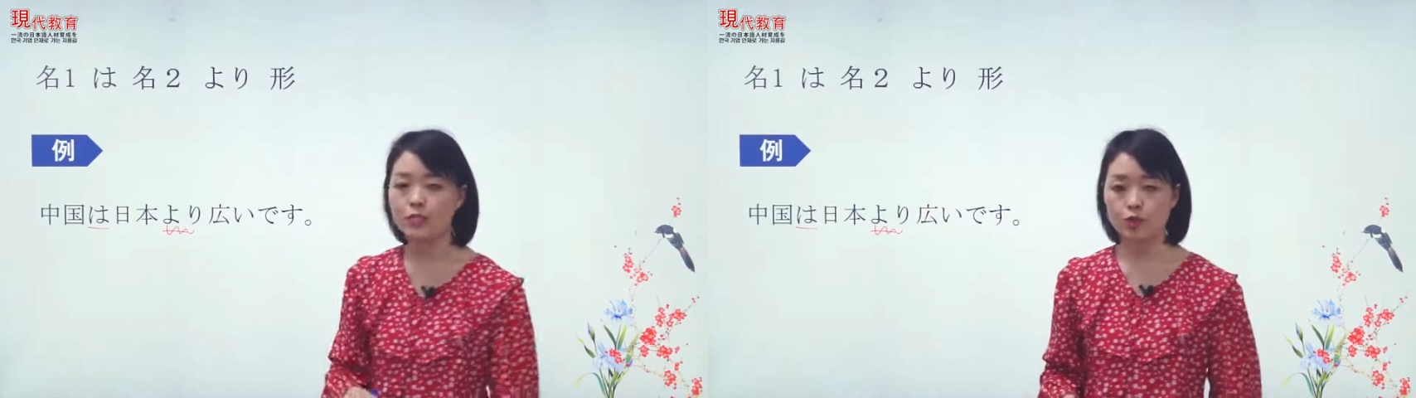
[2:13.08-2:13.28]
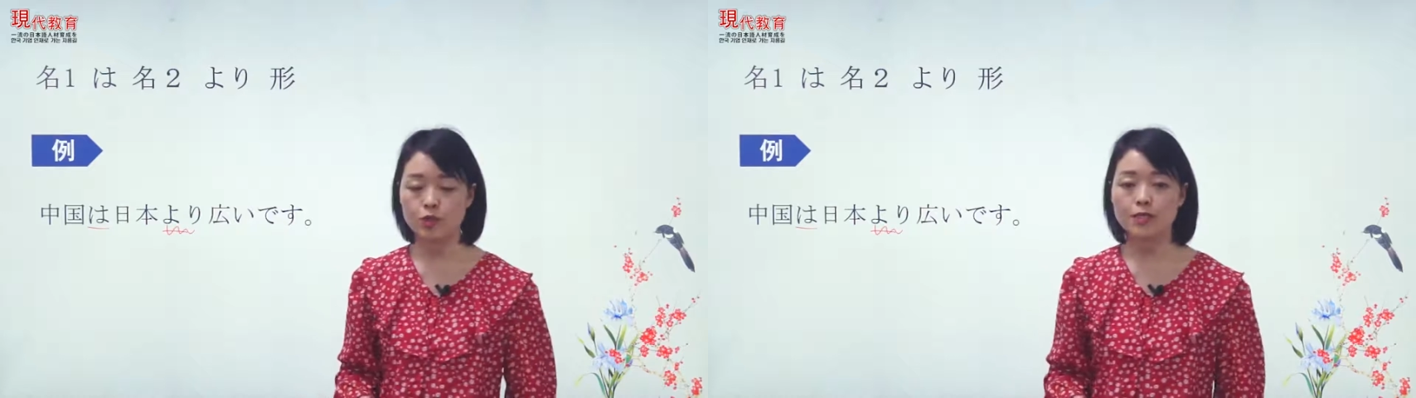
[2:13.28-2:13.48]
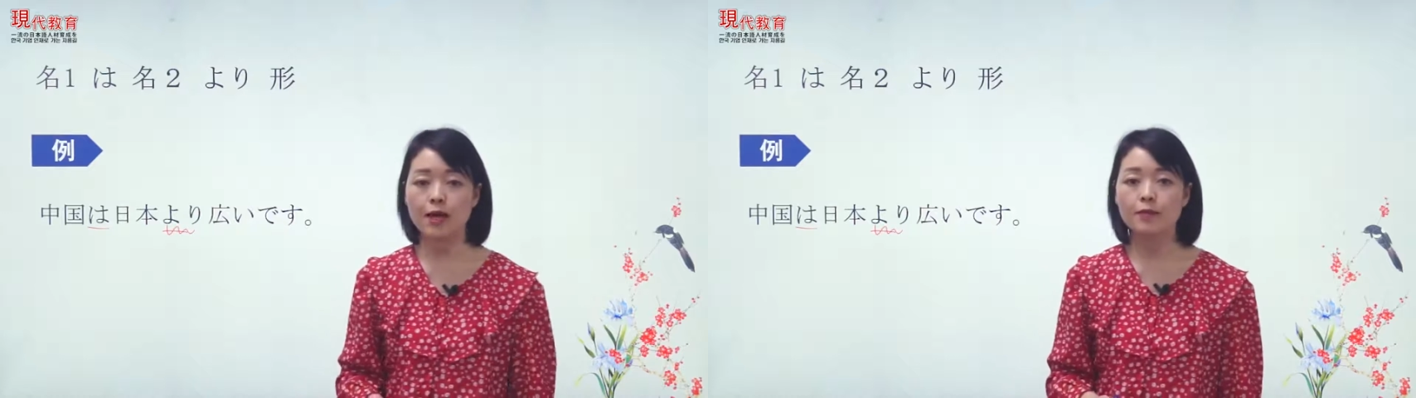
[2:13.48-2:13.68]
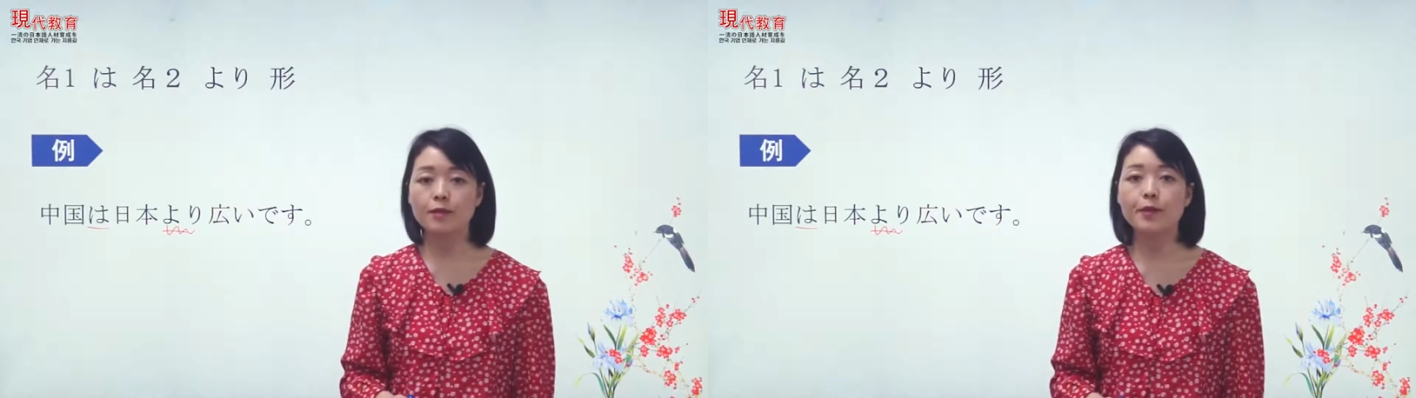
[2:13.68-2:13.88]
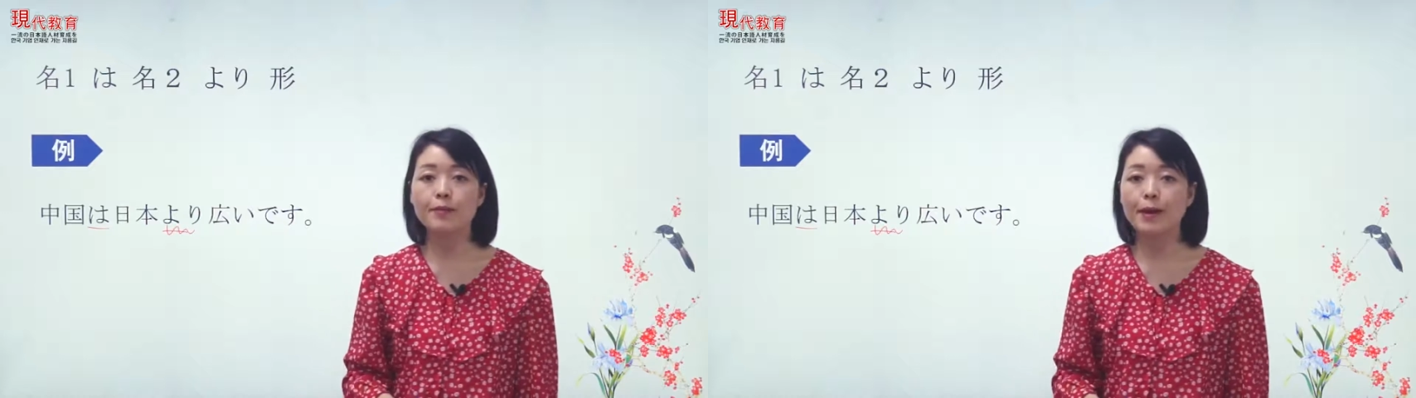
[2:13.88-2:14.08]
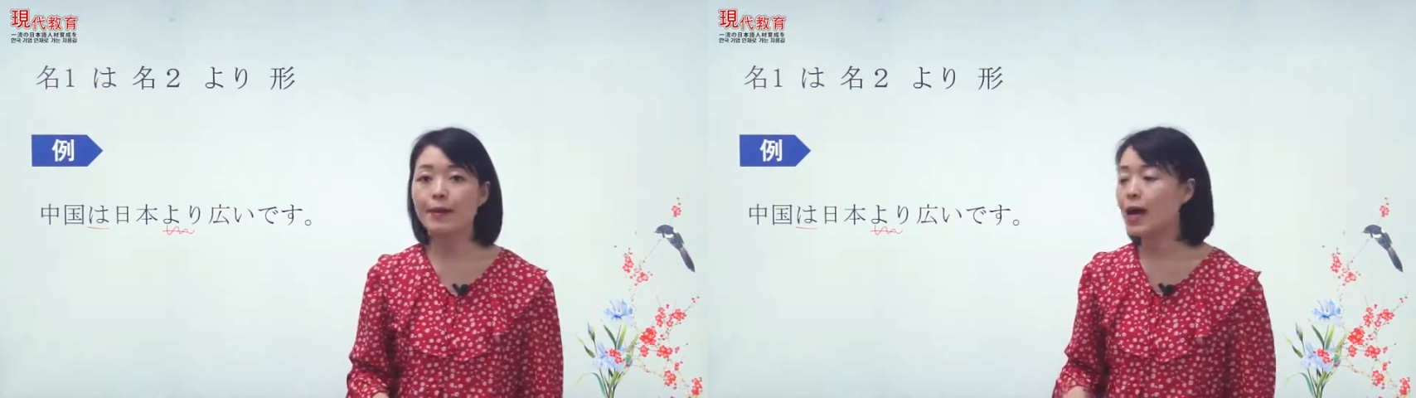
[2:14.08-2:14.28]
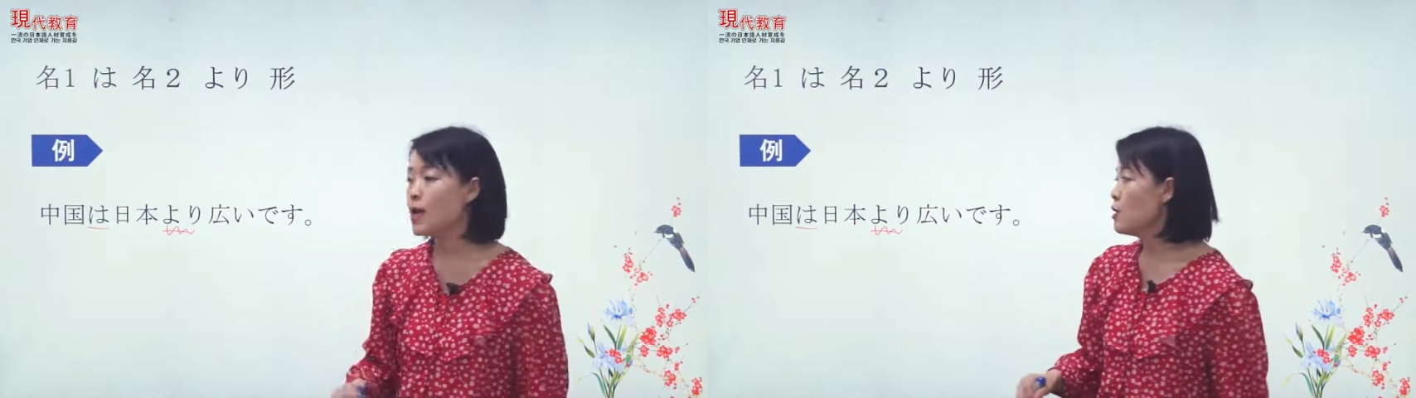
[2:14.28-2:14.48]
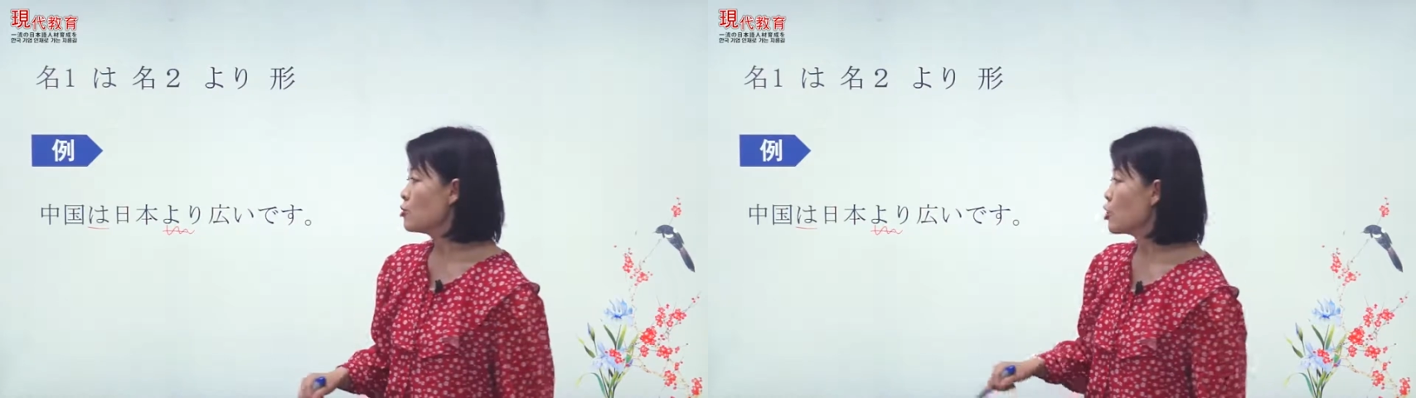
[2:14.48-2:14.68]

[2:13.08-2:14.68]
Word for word: 比较对象，能明白吧？